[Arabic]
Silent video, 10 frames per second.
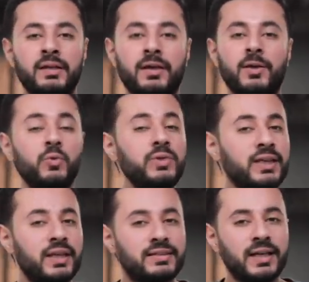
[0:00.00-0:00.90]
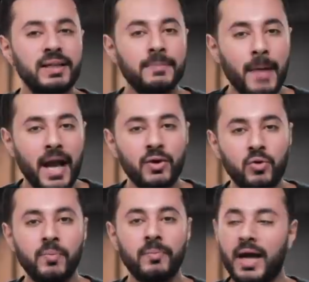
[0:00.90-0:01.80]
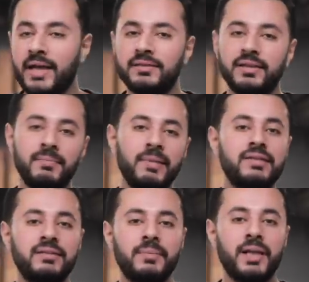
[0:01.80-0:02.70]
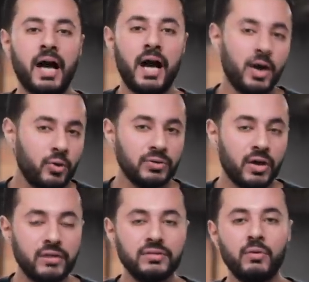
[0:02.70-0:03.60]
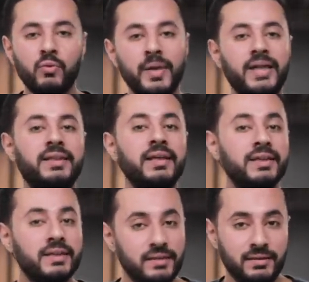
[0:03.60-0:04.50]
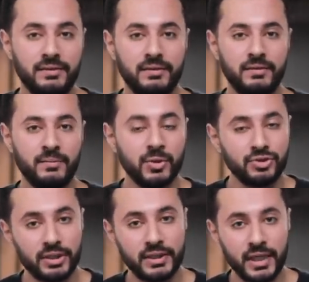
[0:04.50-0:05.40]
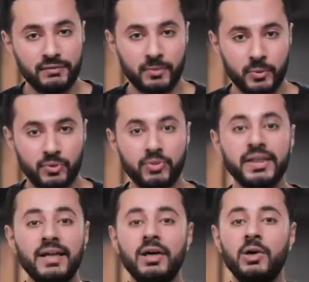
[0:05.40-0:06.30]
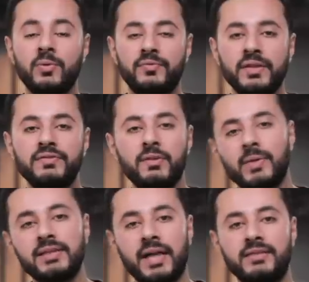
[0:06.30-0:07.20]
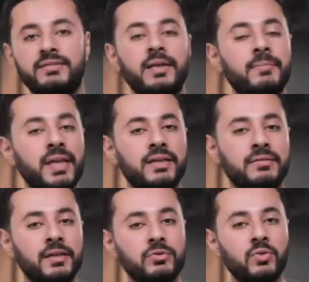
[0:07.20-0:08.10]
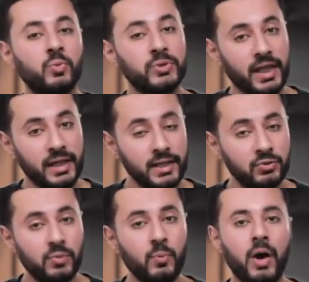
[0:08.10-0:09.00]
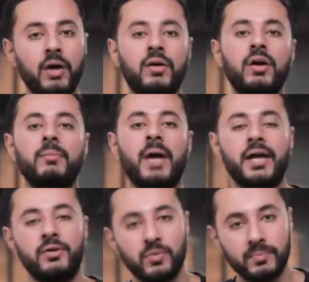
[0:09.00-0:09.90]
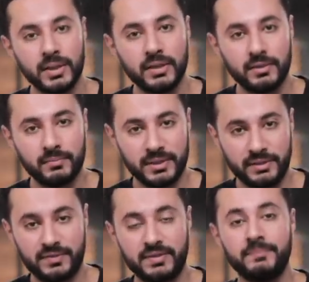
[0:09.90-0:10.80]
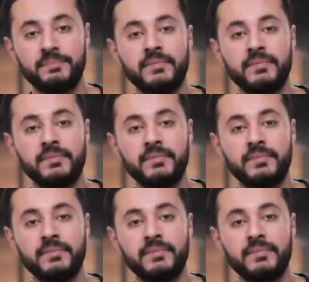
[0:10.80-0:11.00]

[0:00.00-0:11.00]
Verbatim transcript: خلوني اتكلم معاكم عن المكسب اللي حققه النهارده ومحتاج ايه للماتش الجاي في بريتوريا وفي نفس الوقت هستقبل اسئلتكم وتعليقاتكم وهقراها معاكم بنفسي